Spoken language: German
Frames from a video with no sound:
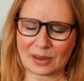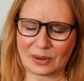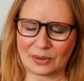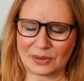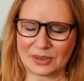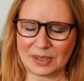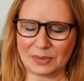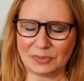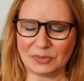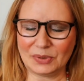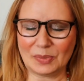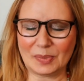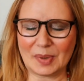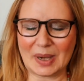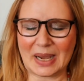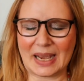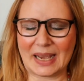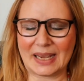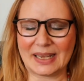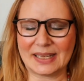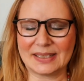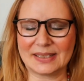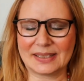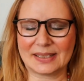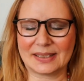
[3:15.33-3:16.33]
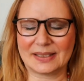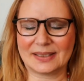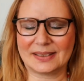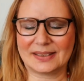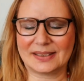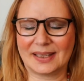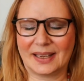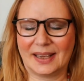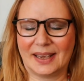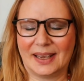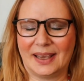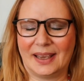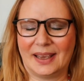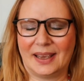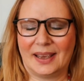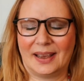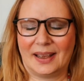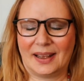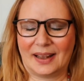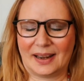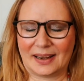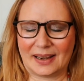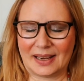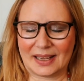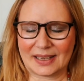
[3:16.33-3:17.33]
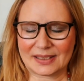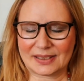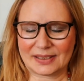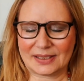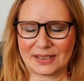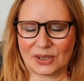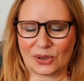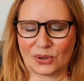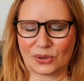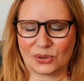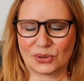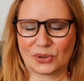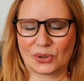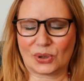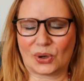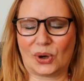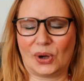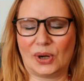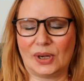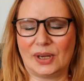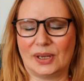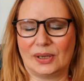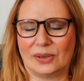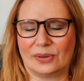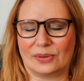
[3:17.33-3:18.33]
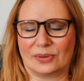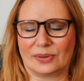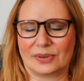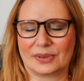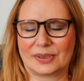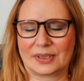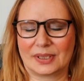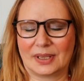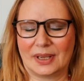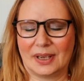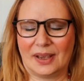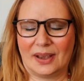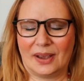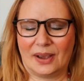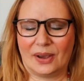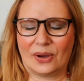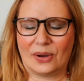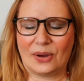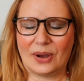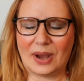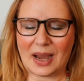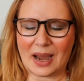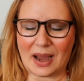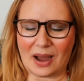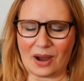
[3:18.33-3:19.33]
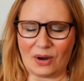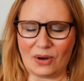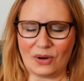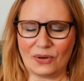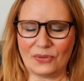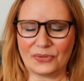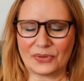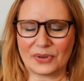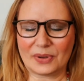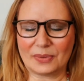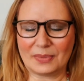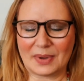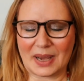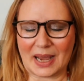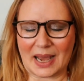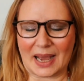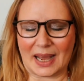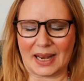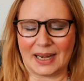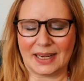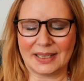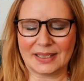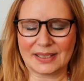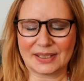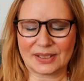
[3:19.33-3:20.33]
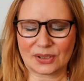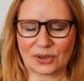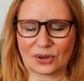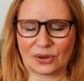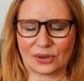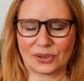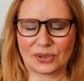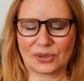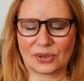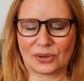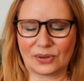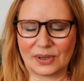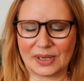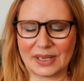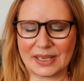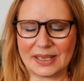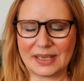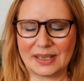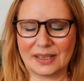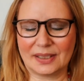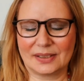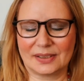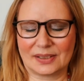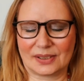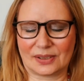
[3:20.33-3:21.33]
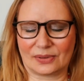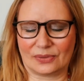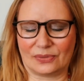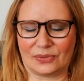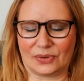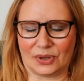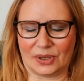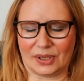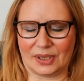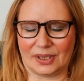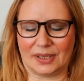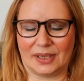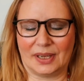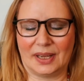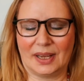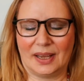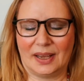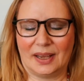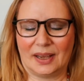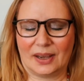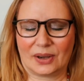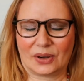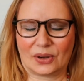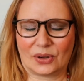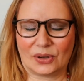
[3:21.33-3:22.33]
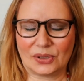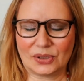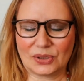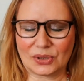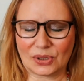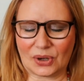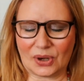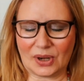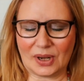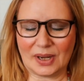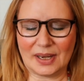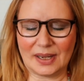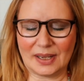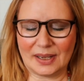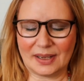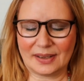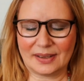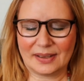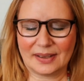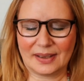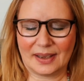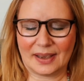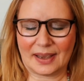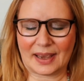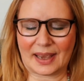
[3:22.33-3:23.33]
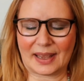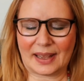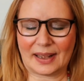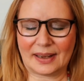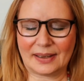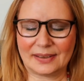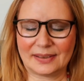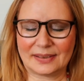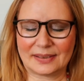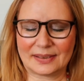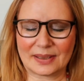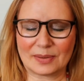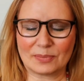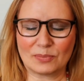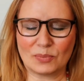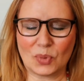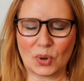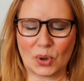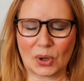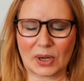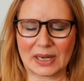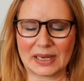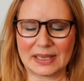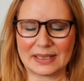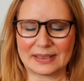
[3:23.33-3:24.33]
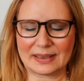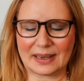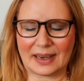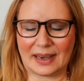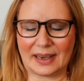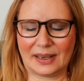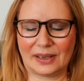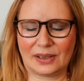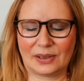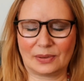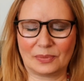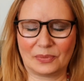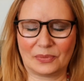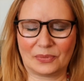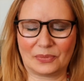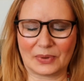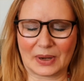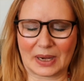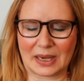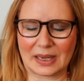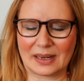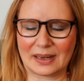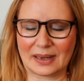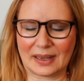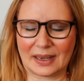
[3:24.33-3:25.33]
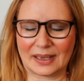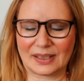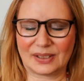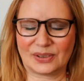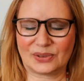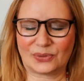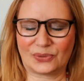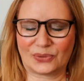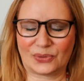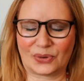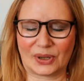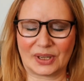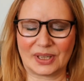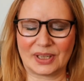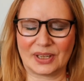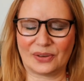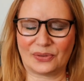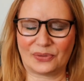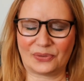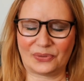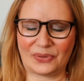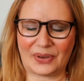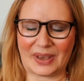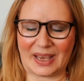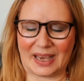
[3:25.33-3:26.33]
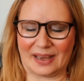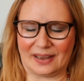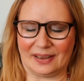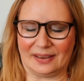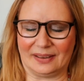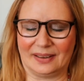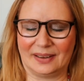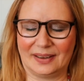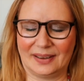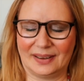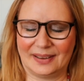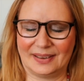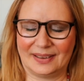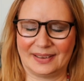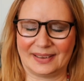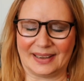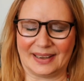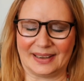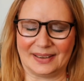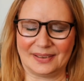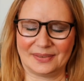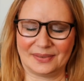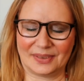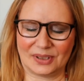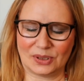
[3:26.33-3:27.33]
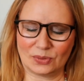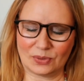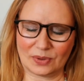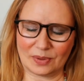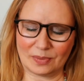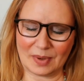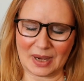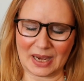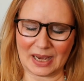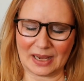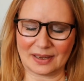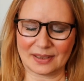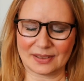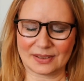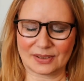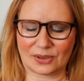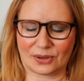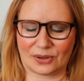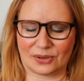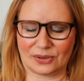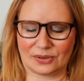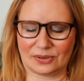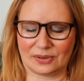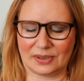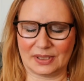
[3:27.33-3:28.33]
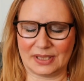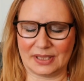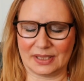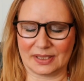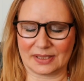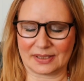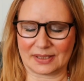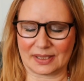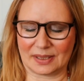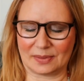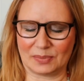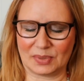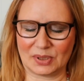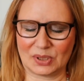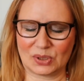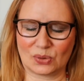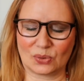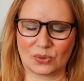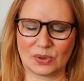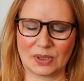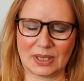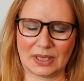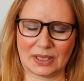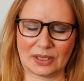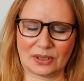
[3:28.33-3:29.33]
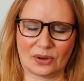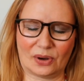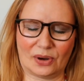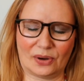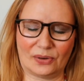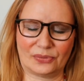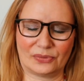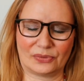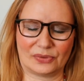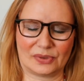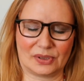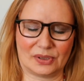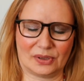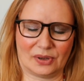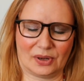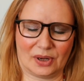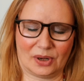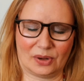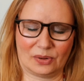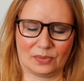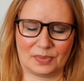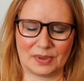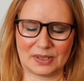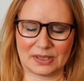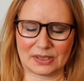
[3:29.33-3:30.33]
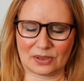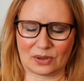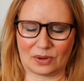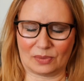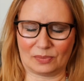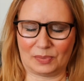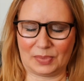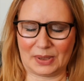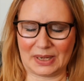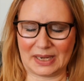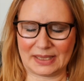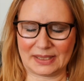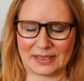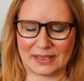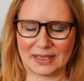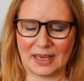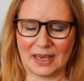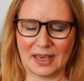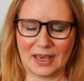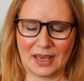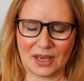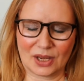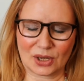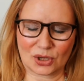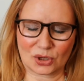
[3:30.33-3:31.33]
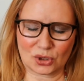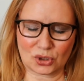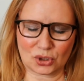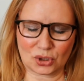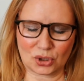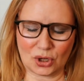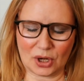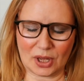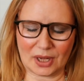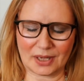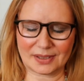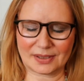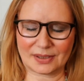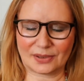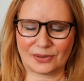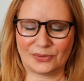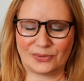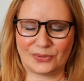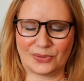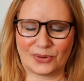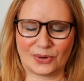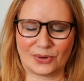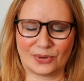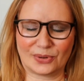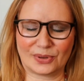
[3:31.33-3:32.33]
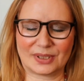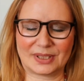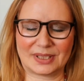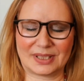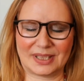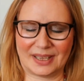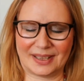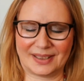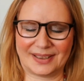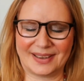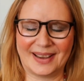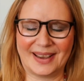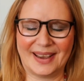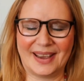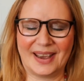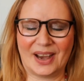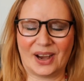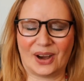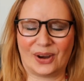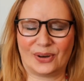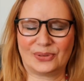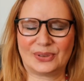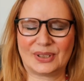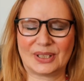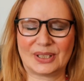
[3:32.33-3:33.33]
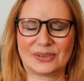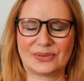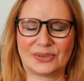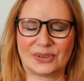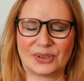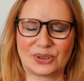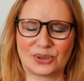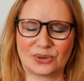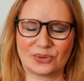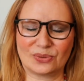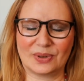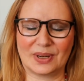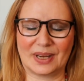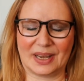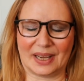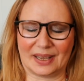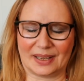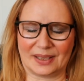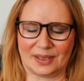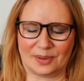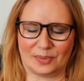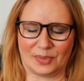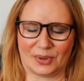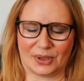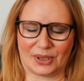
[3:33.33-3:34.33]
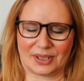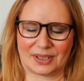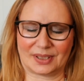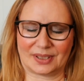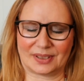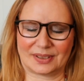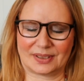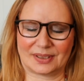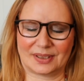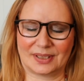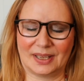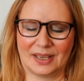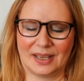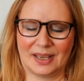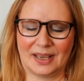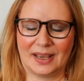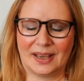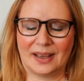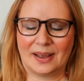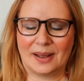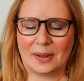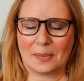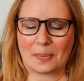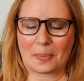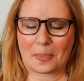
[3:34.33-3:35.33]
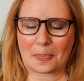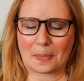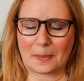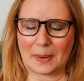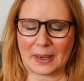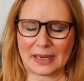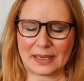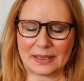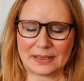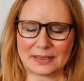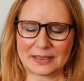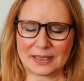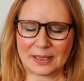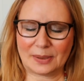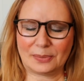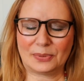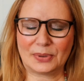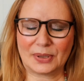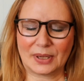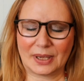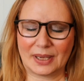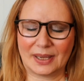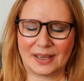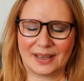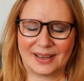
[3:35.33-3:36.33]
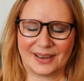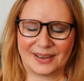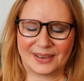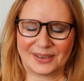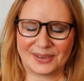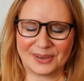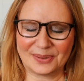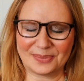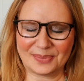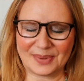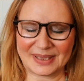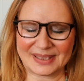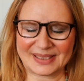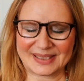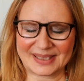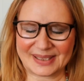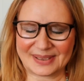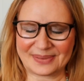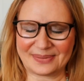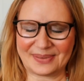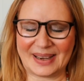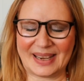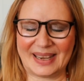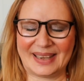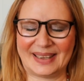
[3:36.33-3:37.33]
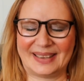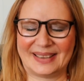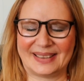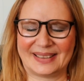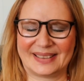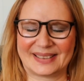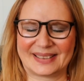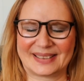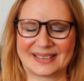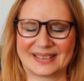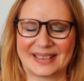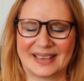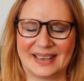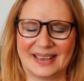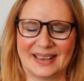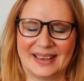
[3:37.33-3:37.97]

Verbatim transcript: Tipp Nummer eins ist, lass die Kontrolle los. Hör auf, immer alles kontrollieren zu wollen. Kontrolle hält Möglichkeiten regelrecht von dir fern. Ja, wenn du immer alles kontrollierst, dann bist du nicht offen, sondern du bist komplett geschlossen, fokussiert auf das, was du gerne möchtest mein Tipp Nummer zwei ist,